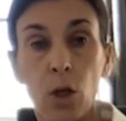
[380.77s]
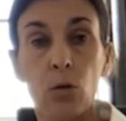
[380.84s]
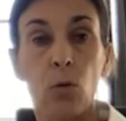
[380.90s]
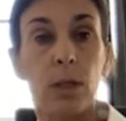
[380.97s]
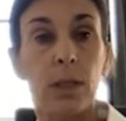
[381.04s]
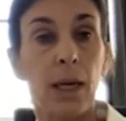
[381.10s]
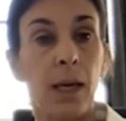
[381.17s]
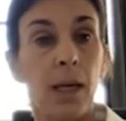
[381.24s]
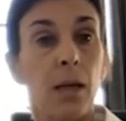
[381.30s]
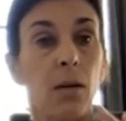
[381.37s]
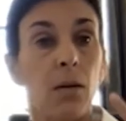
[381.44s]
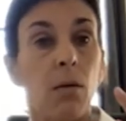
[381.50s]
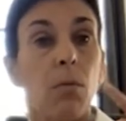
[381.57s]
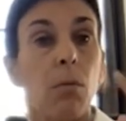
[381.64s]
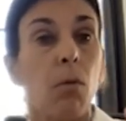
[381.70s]
Donc, il y
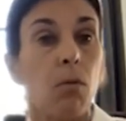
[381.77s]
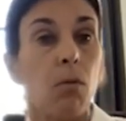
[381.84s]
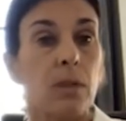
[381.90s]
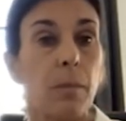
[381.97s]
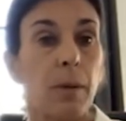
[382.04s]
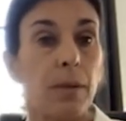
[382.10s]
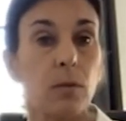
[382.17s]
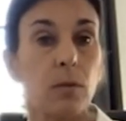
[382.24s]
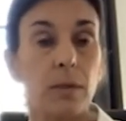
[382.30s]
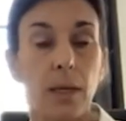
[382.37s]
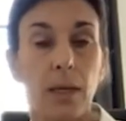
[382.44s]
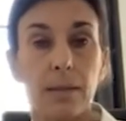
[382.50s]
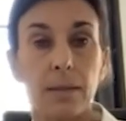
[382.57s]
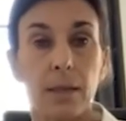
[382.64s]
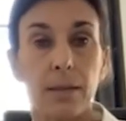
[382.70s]
a on ne sait pas ce que
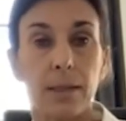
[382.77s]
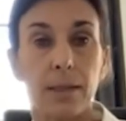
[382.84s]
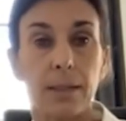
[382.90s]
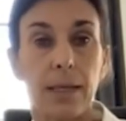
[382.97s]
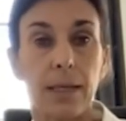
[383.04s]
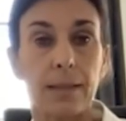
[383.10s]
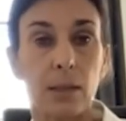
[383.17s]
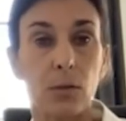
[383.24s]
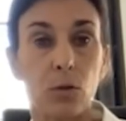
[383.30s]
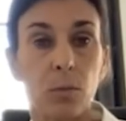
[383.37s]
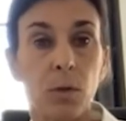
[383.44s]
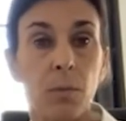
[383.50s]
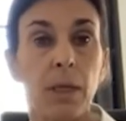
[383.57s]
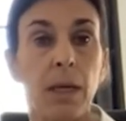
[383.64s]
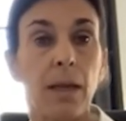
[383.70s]
ça, sera
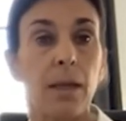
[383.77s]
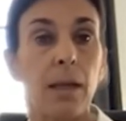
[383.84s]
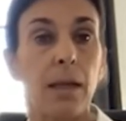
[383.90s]
exactement, mais